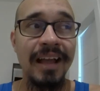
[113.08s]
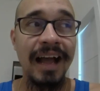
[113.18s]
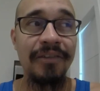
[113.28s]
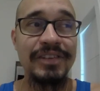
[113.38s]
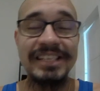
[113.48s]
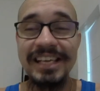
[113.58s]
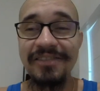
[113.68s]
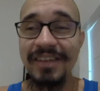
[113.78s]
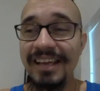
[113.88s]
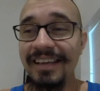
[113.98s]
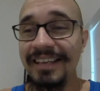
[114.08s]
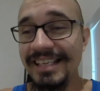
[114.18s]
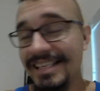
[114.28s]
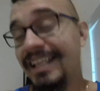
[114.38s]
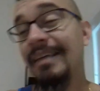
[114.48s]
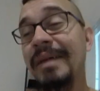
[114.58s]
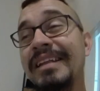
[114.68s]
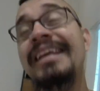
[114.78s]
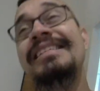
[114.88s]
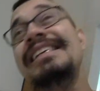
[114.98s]
Aí você vê, e a cena também
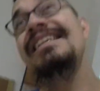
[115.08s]
nem, nem